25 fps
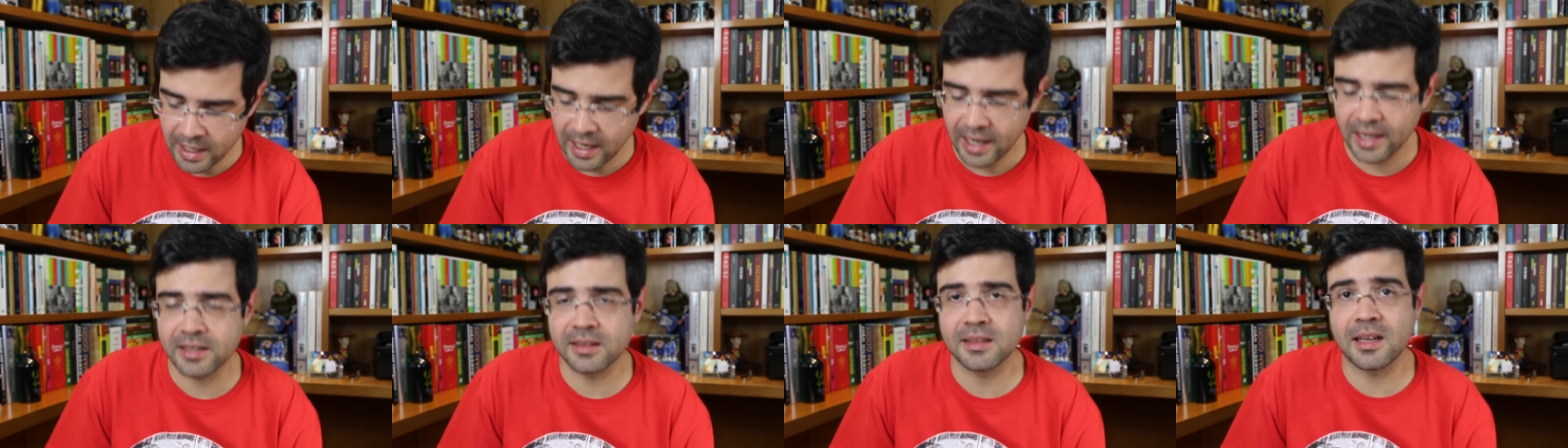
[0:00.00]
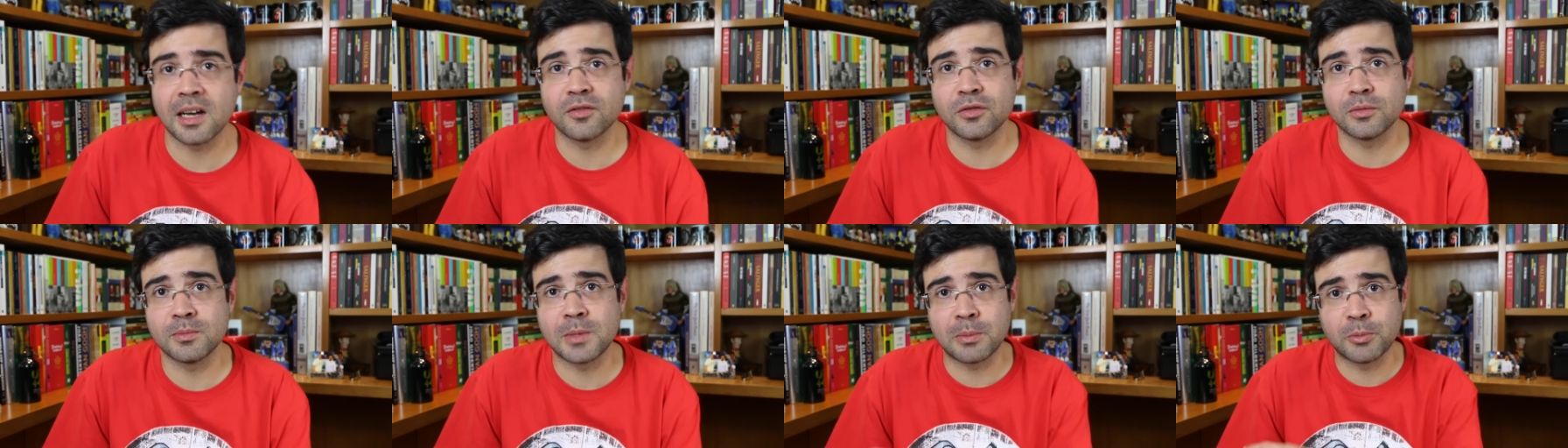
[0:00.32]
aí
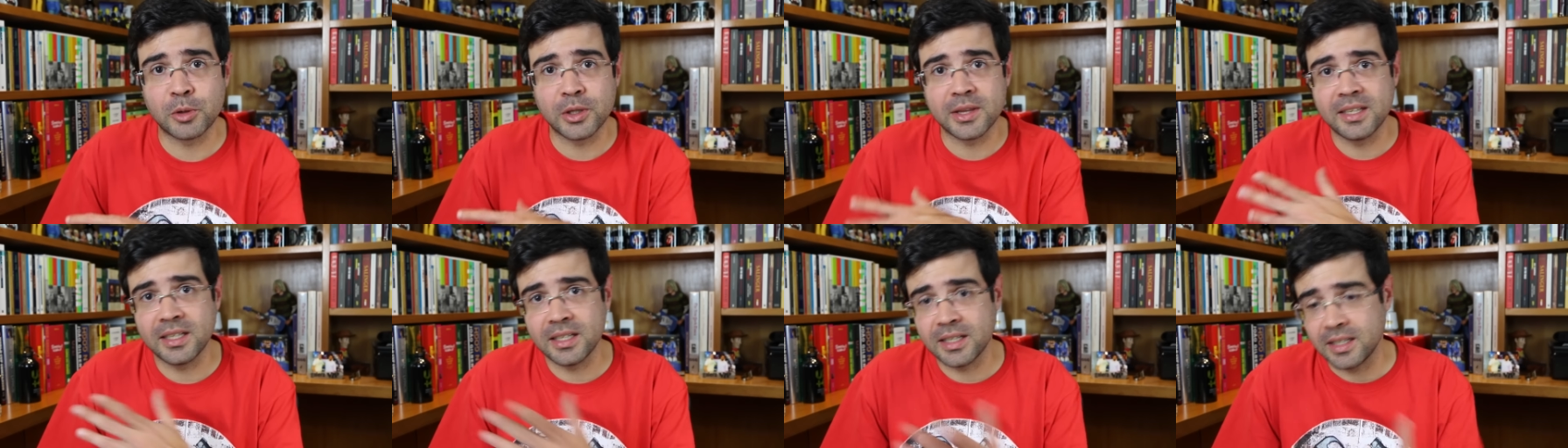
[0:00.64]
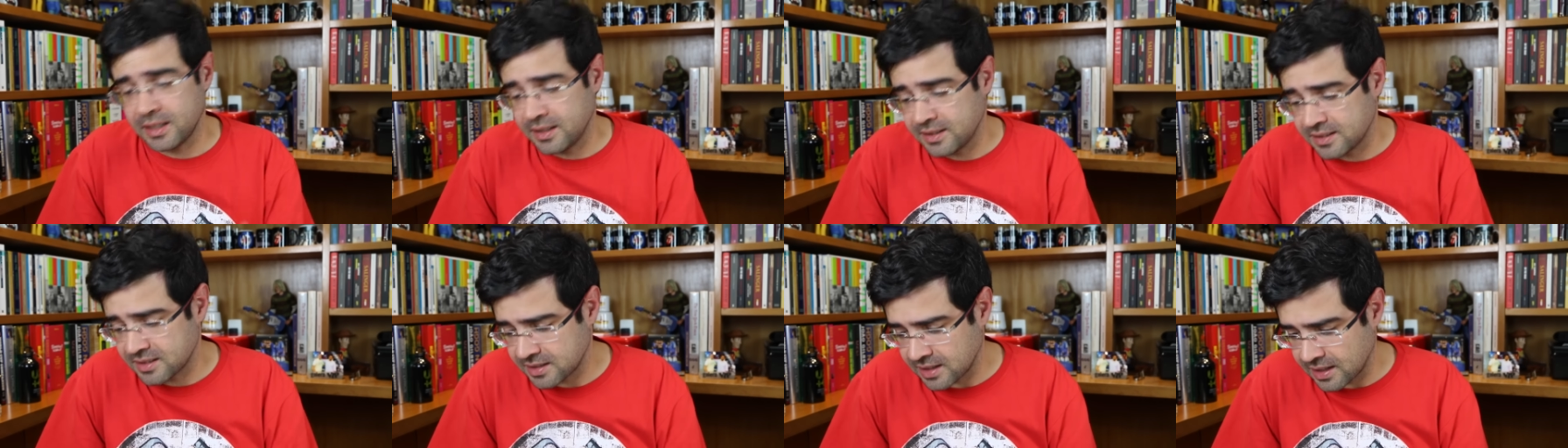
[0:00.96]
dava uma
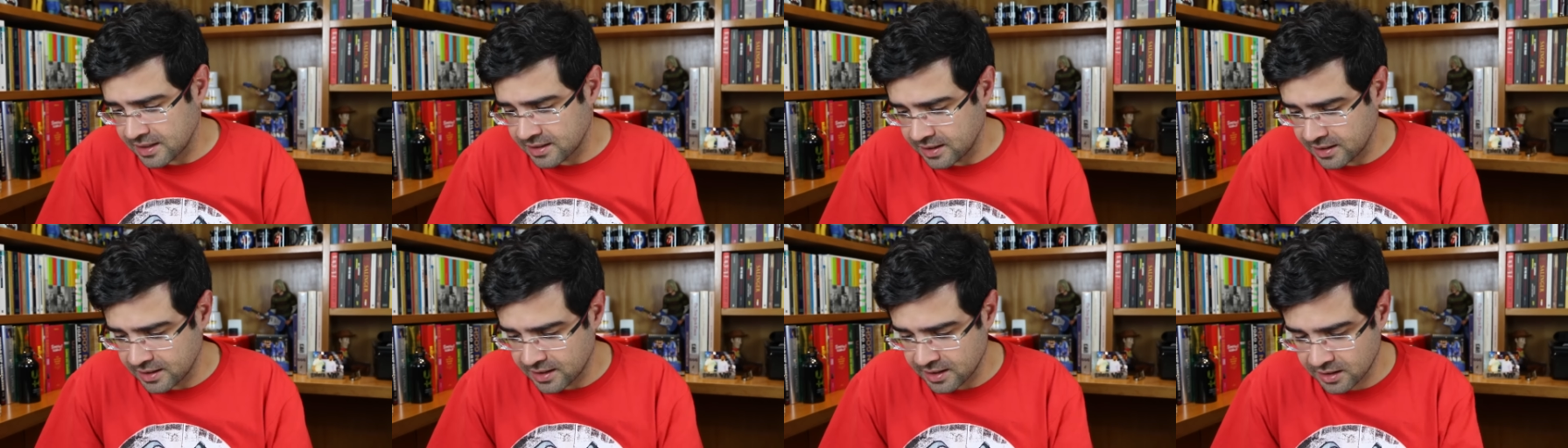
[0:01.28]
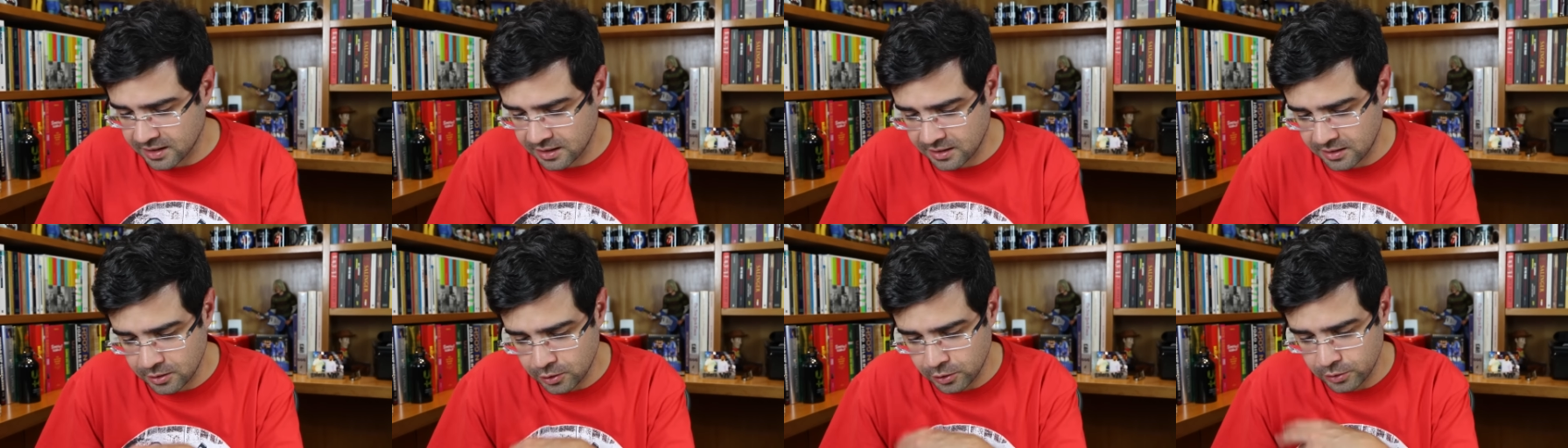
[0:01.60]
modernizada
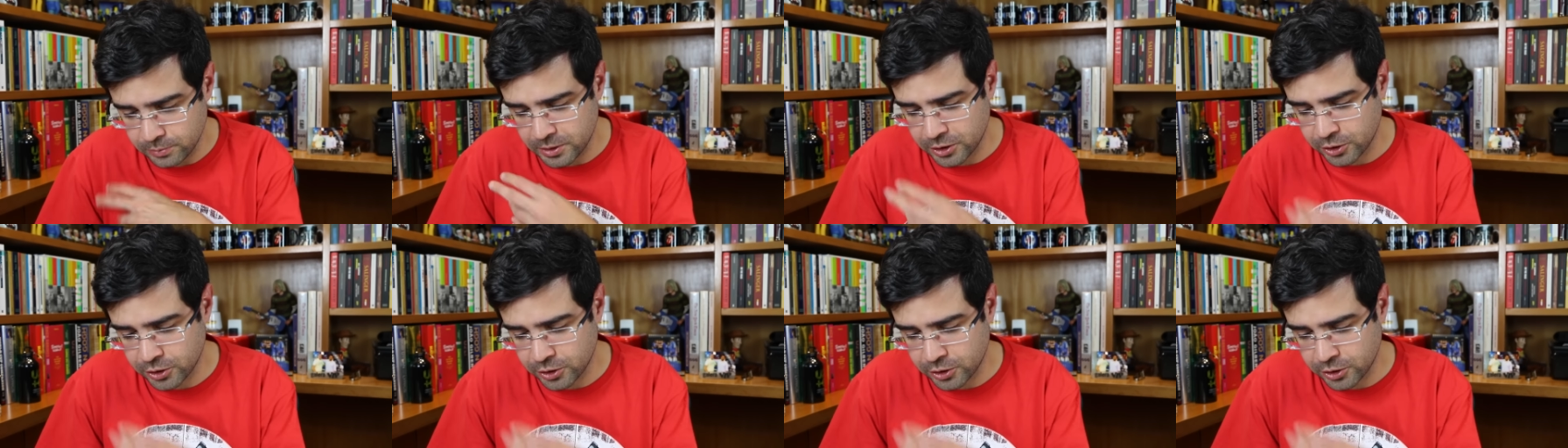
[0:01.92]
naquilo,